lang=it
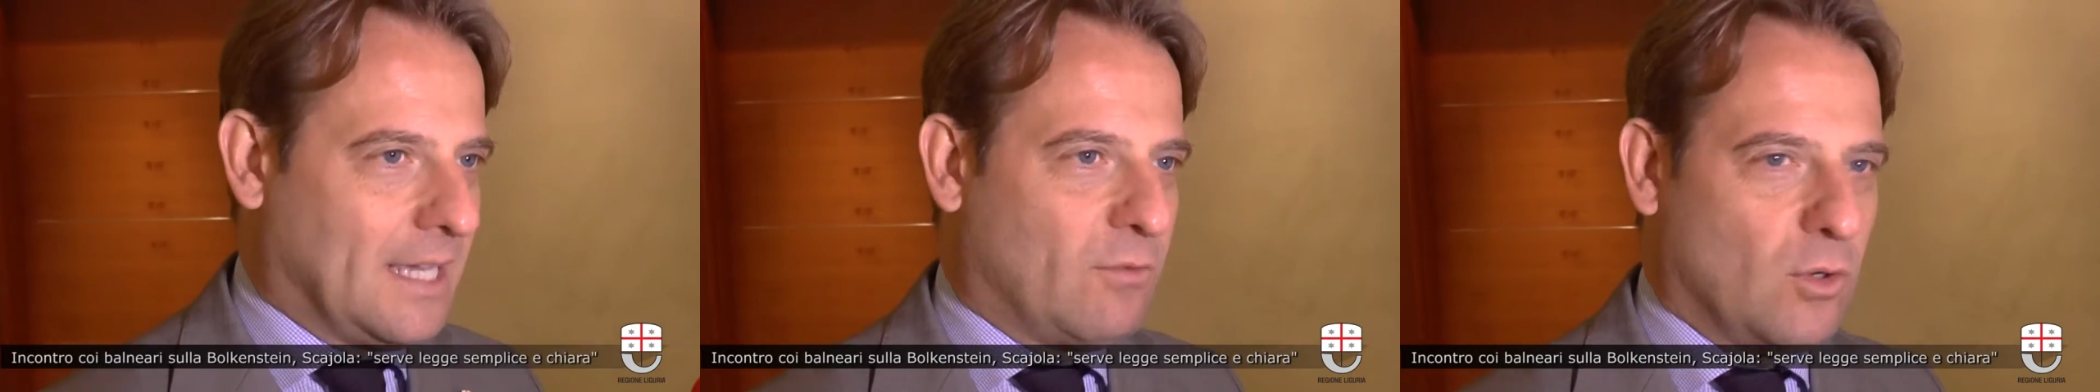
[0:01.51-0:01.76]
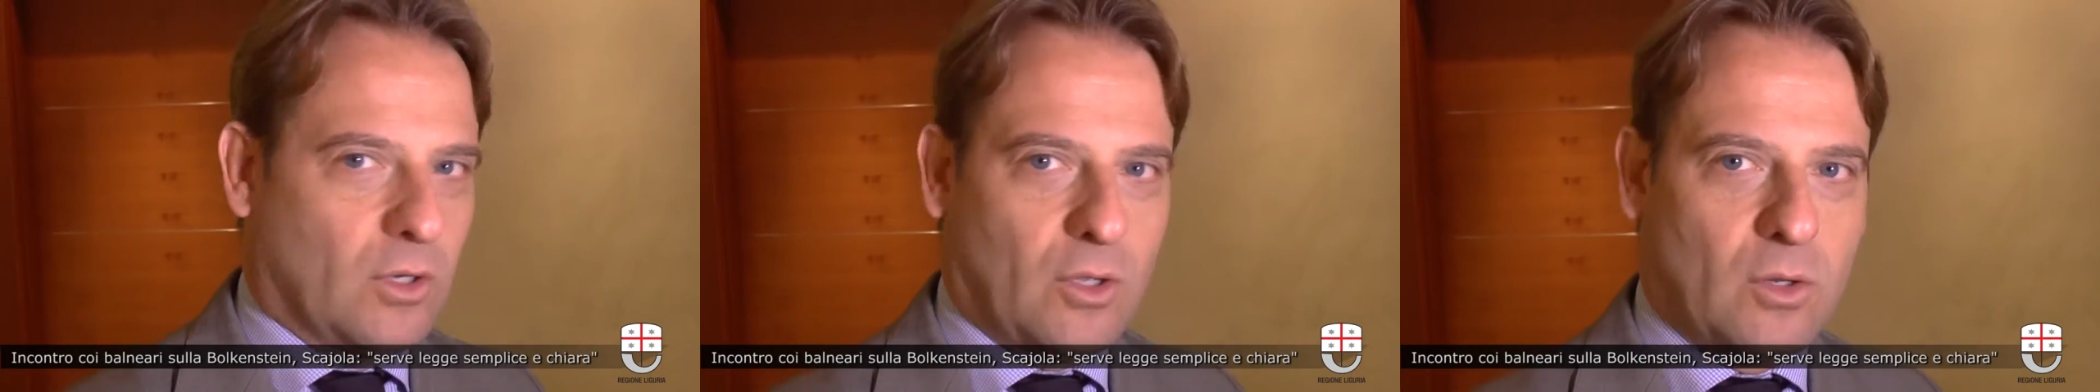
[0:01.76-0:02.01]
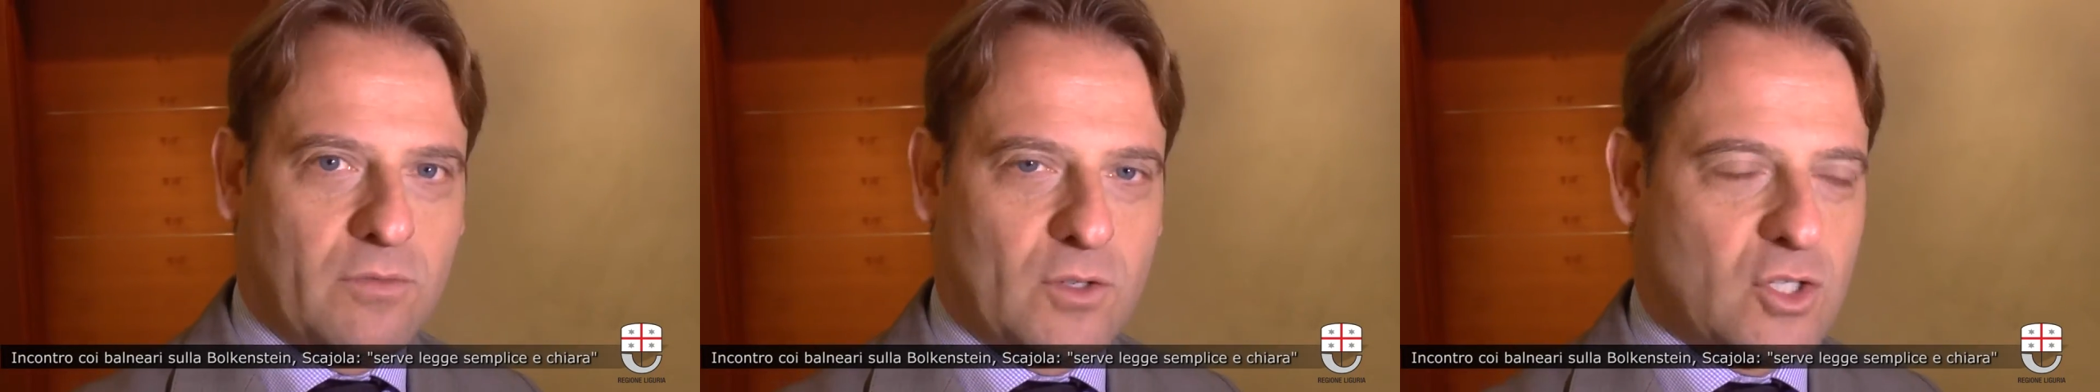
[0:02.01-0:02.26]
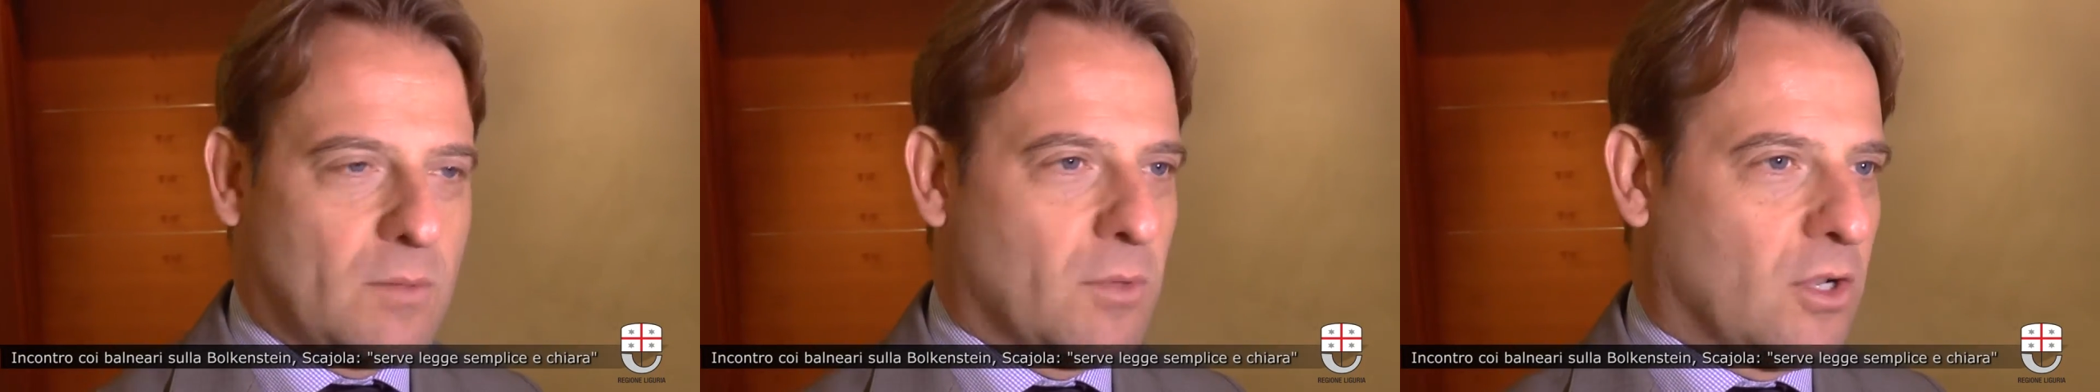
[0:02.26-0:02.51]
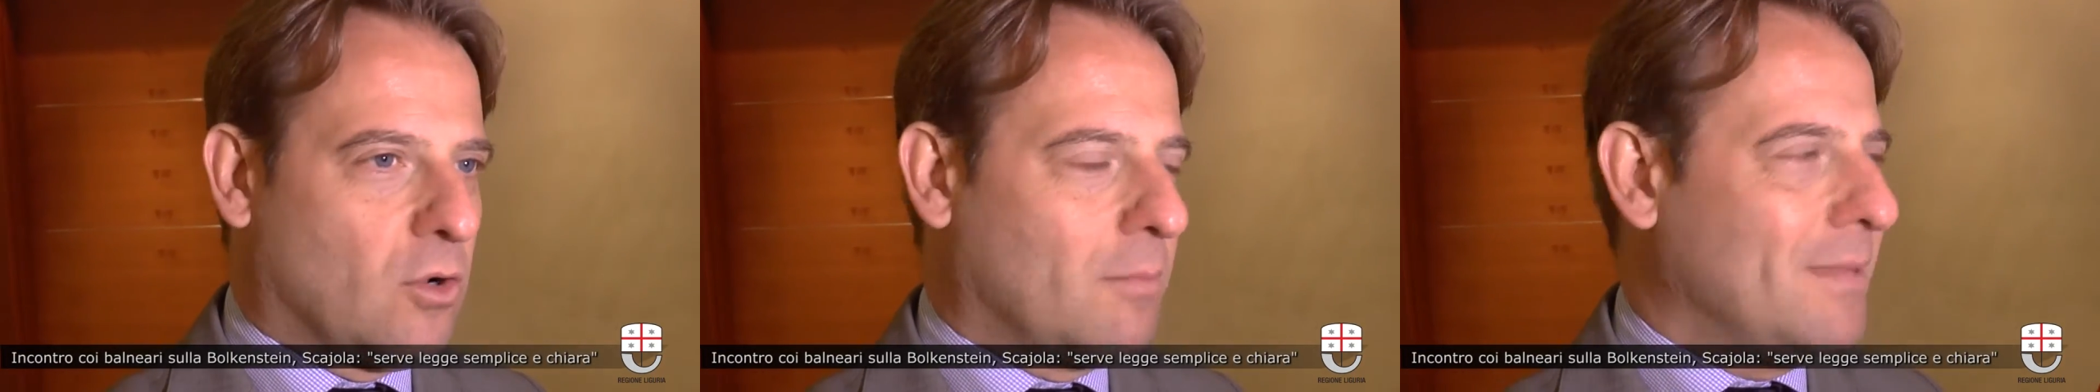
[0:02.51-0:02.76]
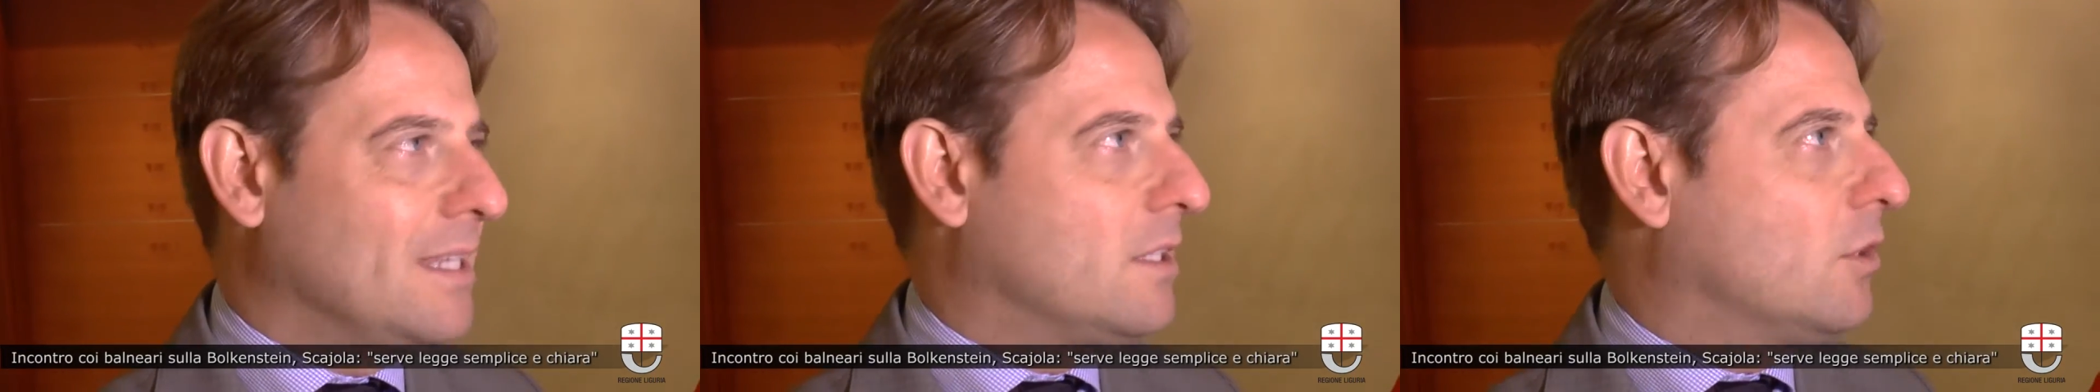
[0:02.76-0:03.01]
tavolo che noi facciamo
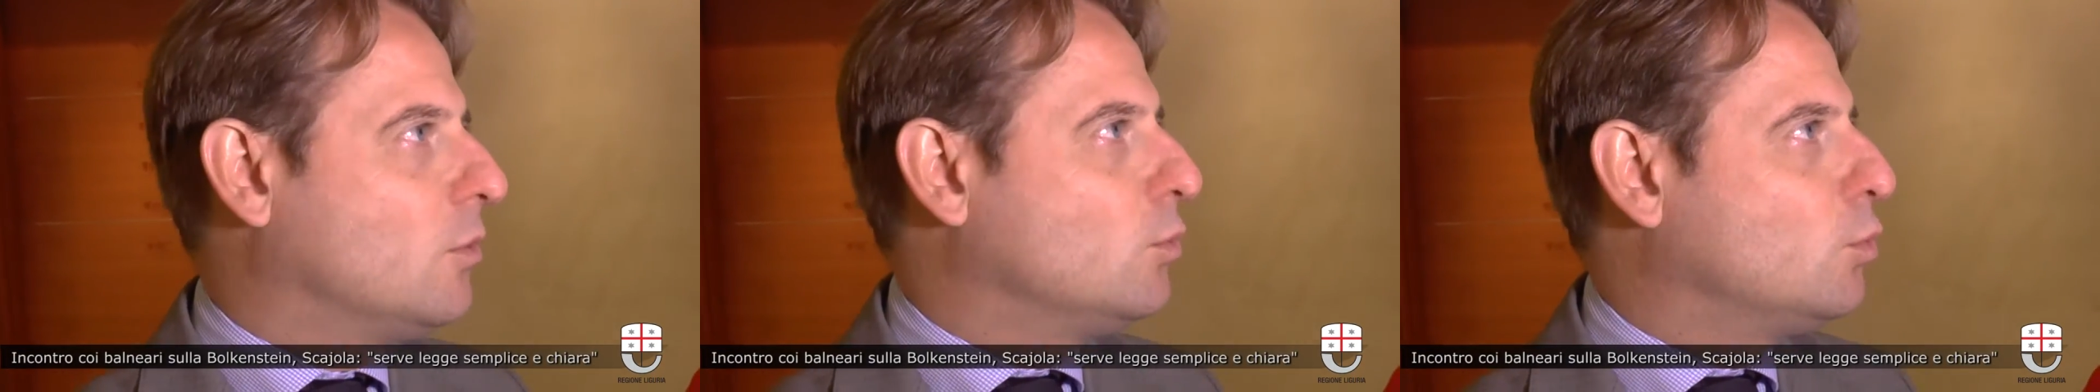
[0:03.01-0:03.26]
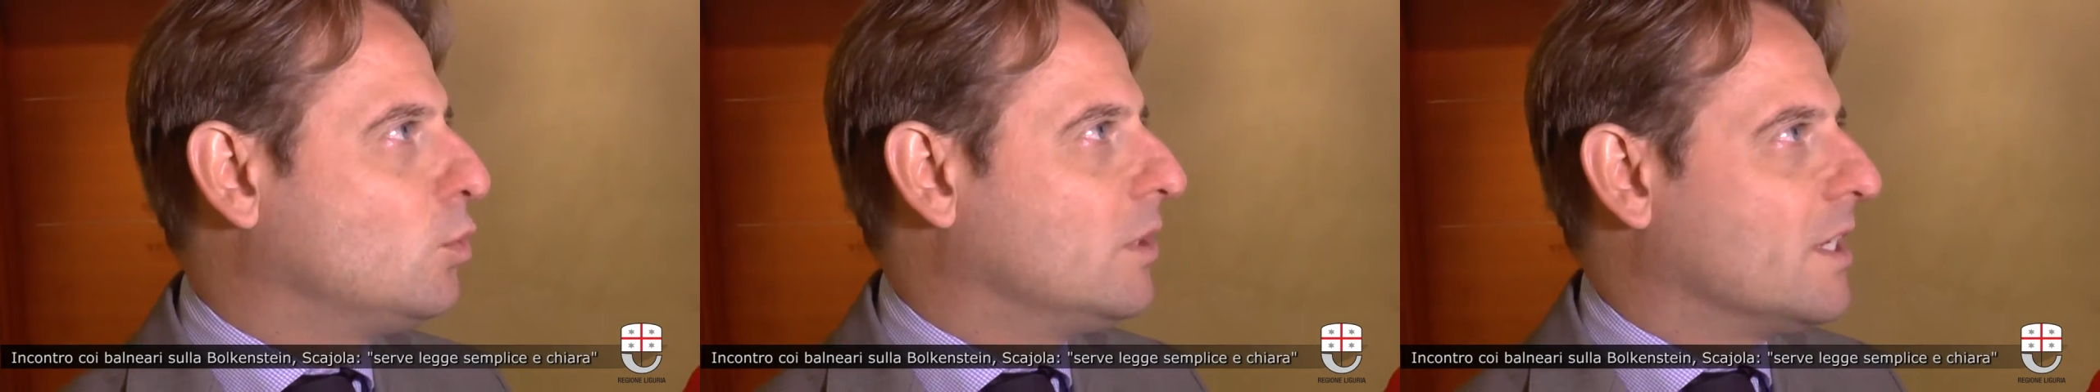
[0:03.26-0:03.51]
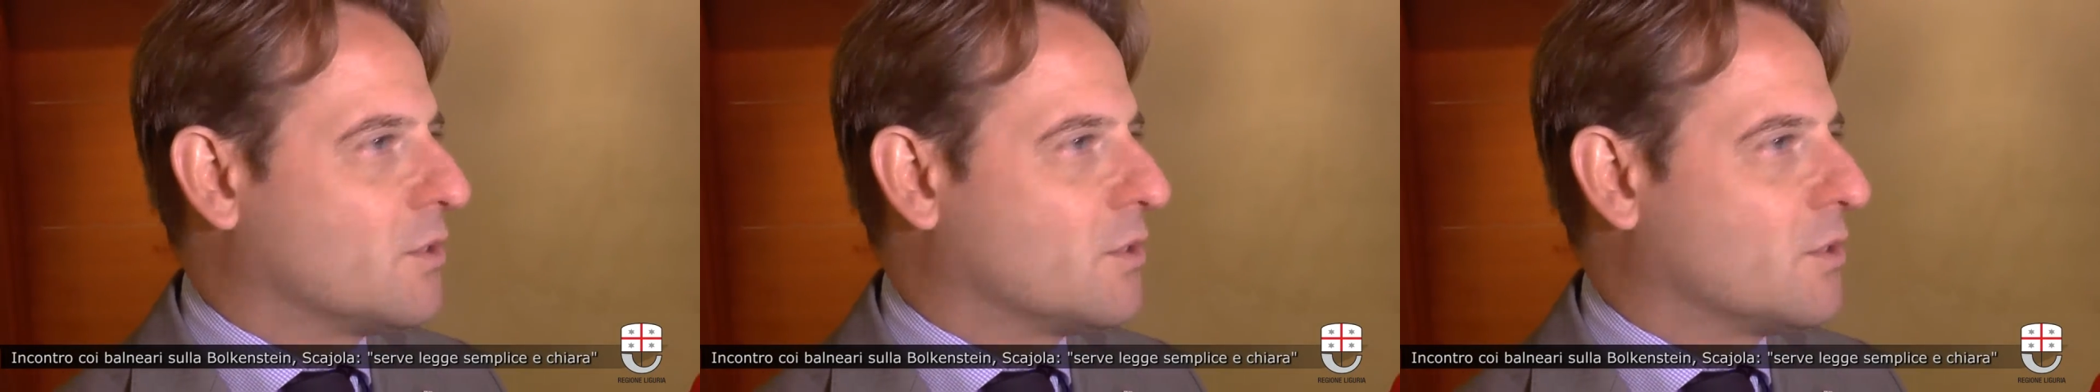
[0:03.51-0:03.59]
regolarmente con tutte